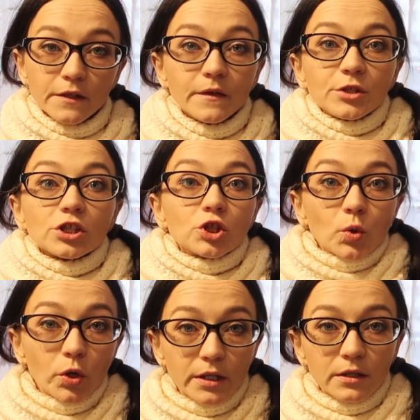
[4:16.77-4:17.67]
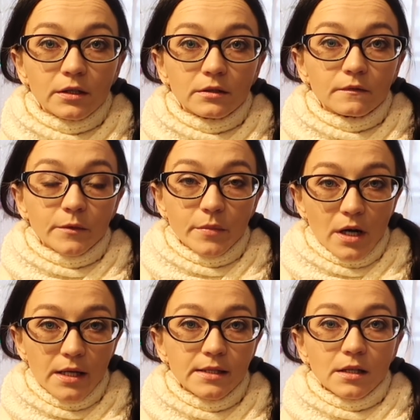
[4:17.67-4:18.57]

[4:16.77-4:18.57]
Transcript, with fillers: И вообще, стоит ли выбирать